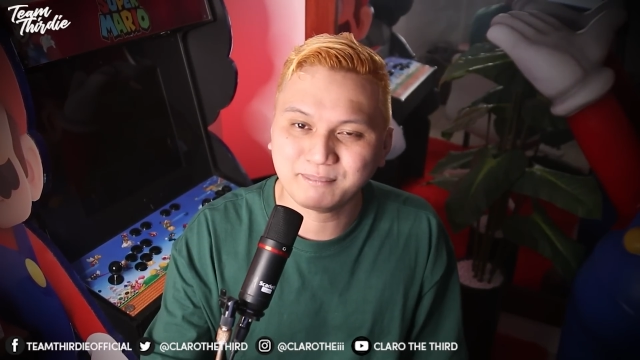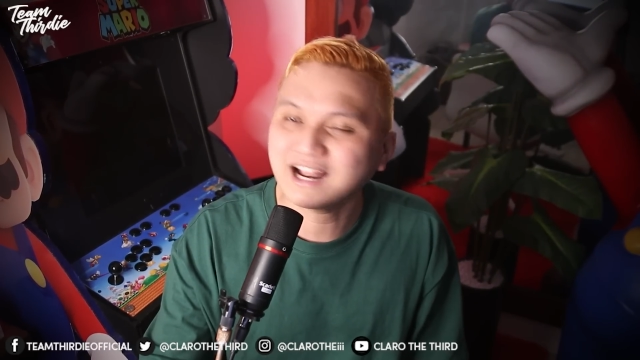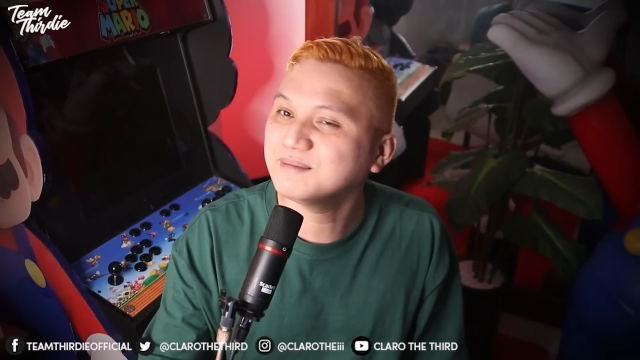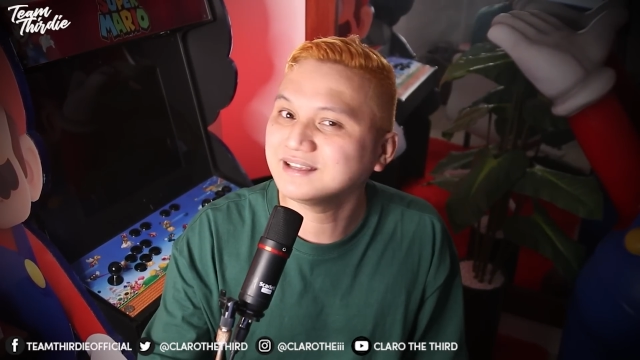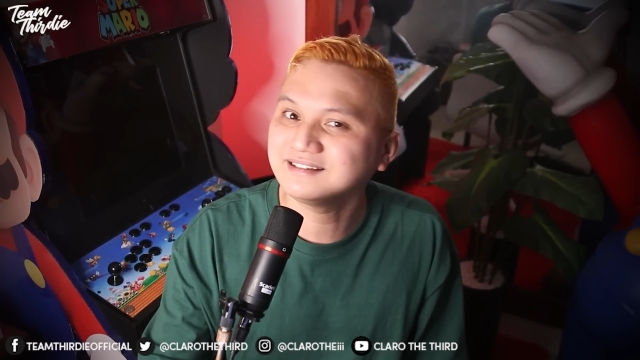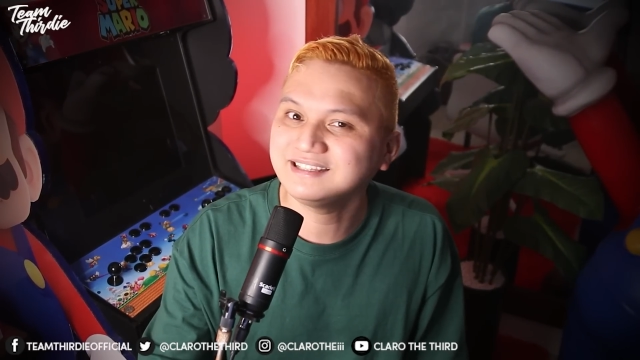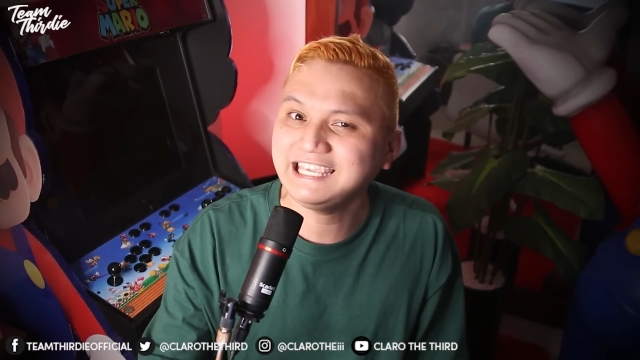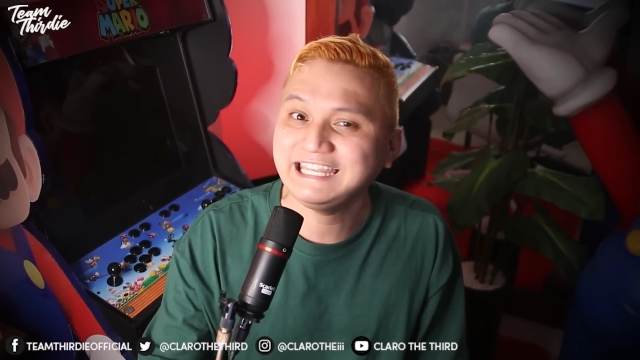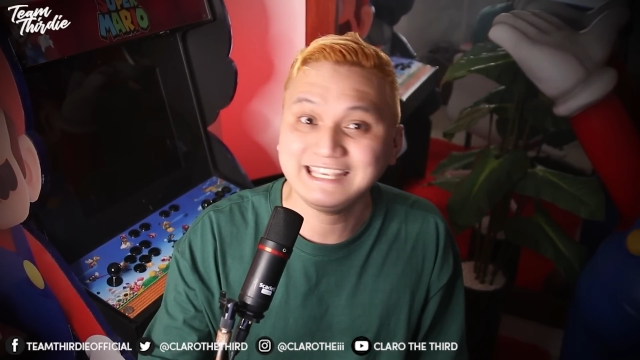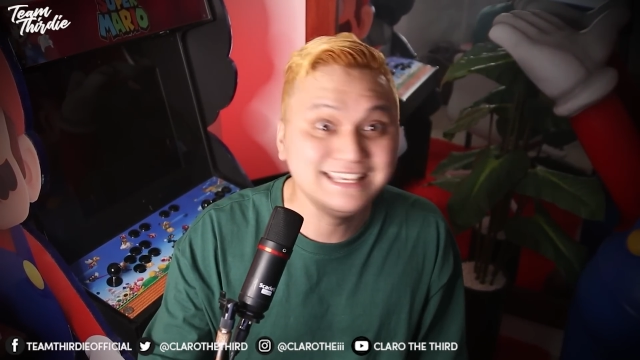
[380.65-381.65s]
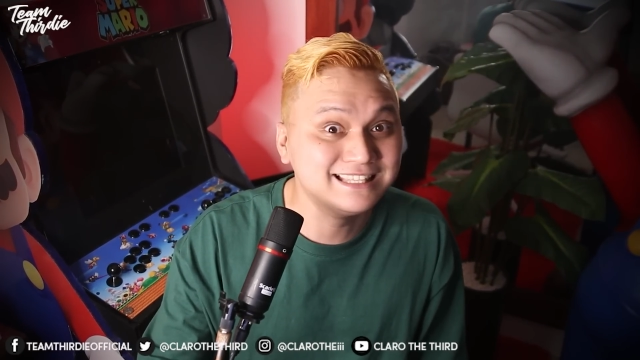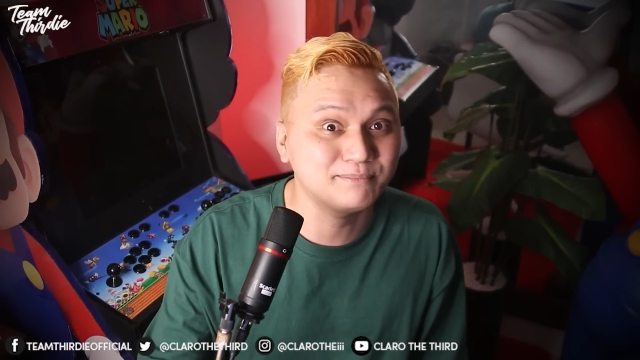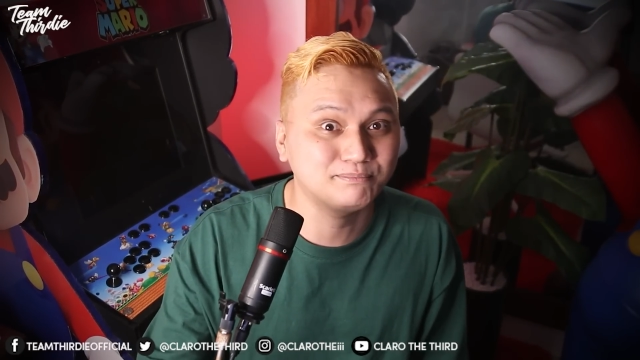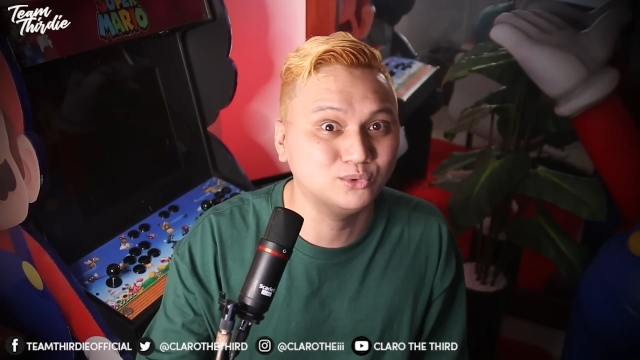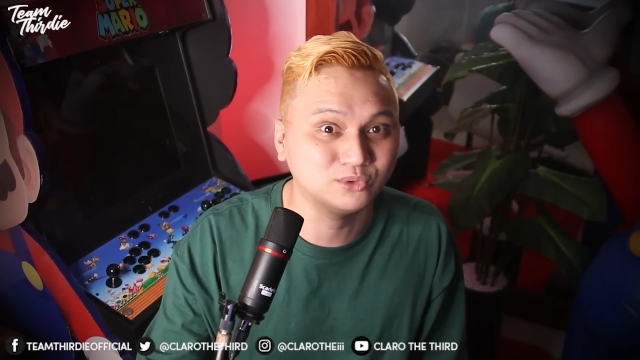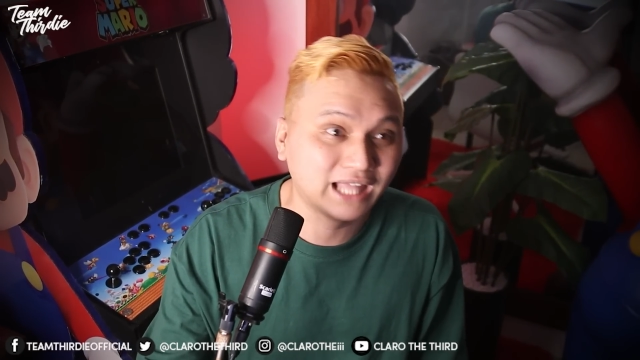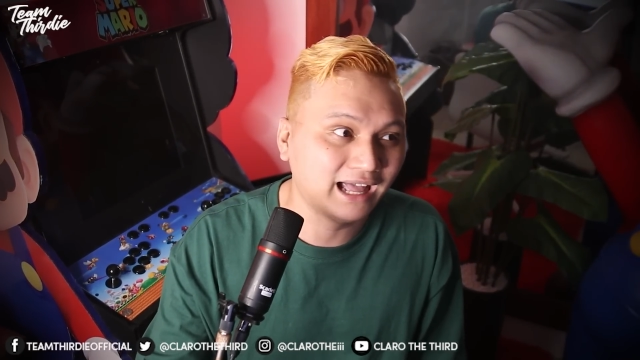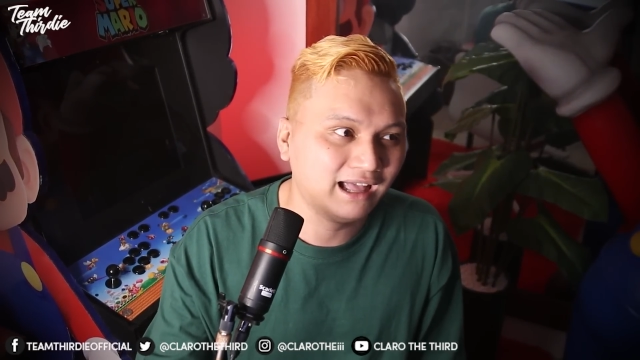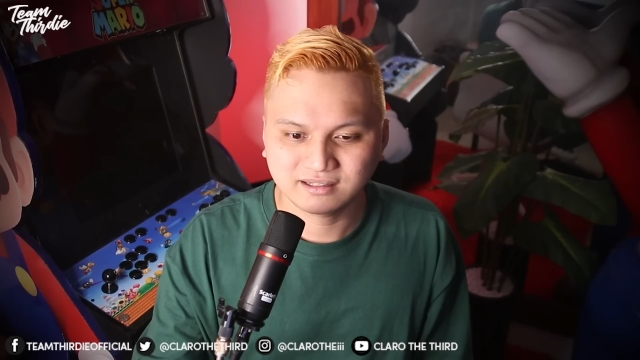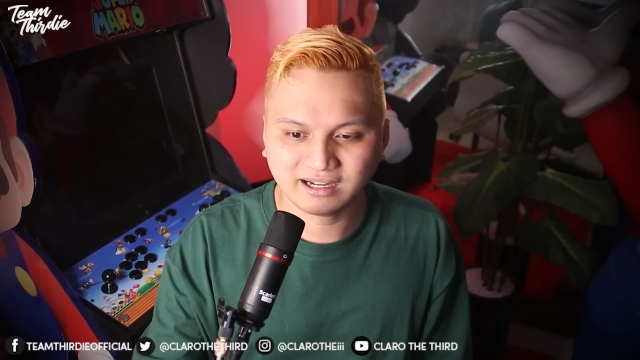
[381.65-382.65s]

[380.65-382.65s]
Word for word: Maraming iniisip muna.